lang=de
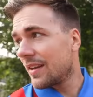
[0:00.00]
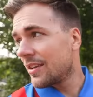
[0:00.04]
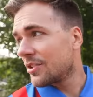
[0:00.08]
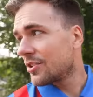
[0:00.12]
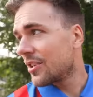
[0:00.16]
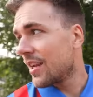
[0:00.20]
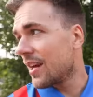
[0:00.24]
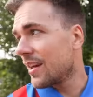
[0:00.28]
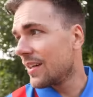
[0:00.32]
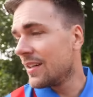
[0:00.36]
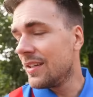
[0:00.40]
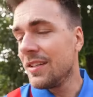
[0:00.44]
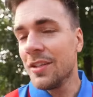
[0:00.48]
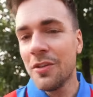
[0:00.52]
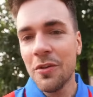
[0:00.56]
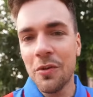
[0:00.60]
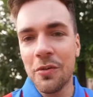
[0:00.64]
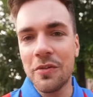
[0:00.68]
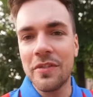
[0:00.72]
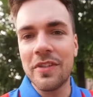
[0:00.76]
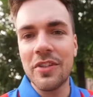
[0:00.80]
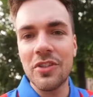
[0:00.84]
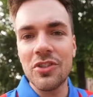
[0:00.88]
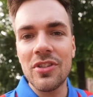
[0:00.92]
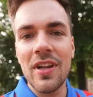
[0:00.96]
der Schlange
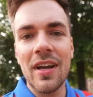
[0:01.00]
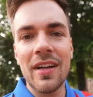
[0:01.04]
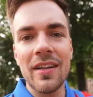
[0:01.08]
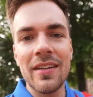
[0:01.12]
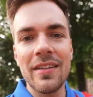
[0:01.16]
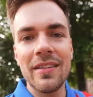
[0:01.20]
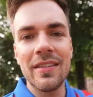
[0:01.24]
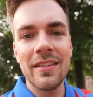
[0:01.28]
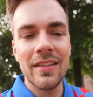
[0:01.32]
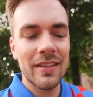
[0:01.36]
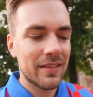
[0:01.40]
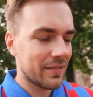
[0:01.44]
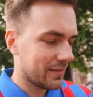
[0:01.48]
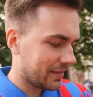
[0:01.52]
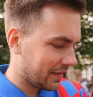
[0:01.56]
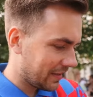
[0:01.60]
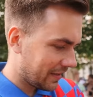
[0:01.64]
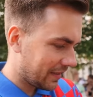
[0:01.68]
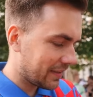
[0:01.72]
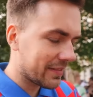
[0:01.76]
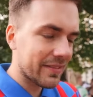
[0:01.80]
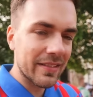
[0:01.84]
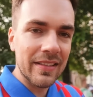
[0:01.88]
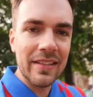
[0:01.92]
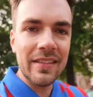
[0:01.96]
und die Schlange
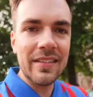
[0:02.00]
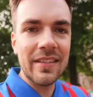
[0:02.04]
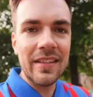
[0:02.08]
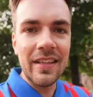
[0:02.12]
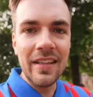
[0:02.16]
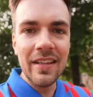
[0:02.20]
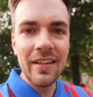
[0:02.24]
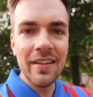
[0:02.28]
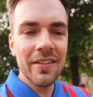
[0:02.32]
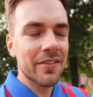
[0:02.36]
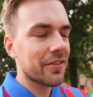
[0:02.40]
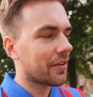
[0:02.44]
ist nicht hier,